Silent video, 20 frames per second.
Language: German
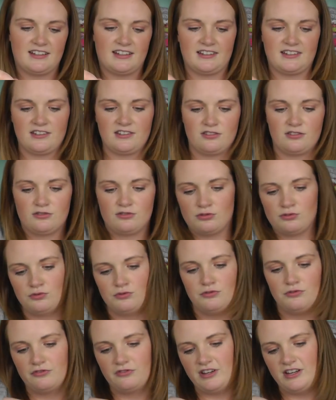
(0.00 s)
dass es
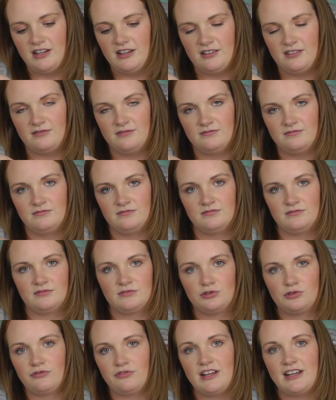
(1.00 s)
zu viel
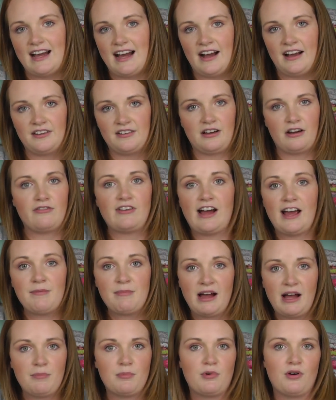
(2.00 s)
zu viel Garn auf
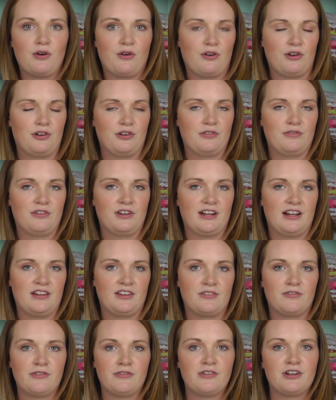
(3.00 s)
einmal abgerollt wird.
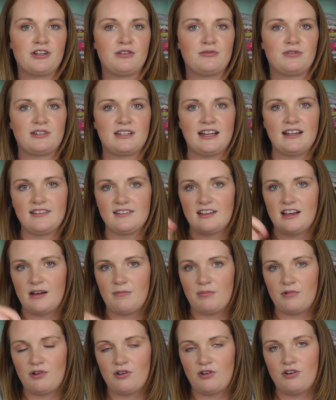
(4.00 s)
Also es wird wirklich nur das
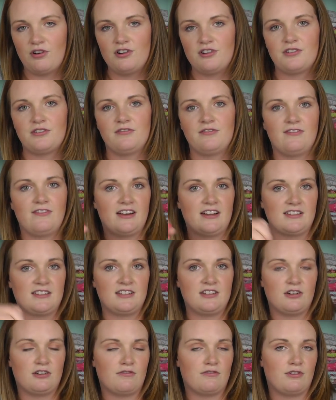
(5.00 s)
abgerollt, was
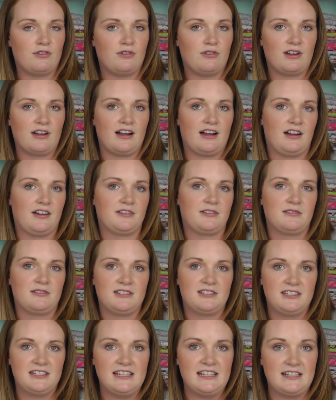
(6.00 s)
die Overlock gerade
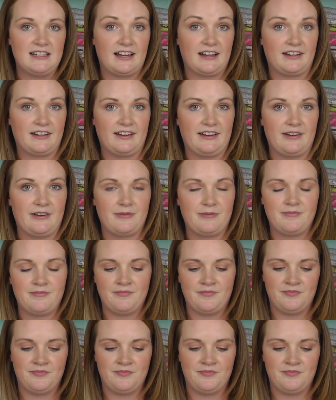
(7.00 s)
zieht an Garn.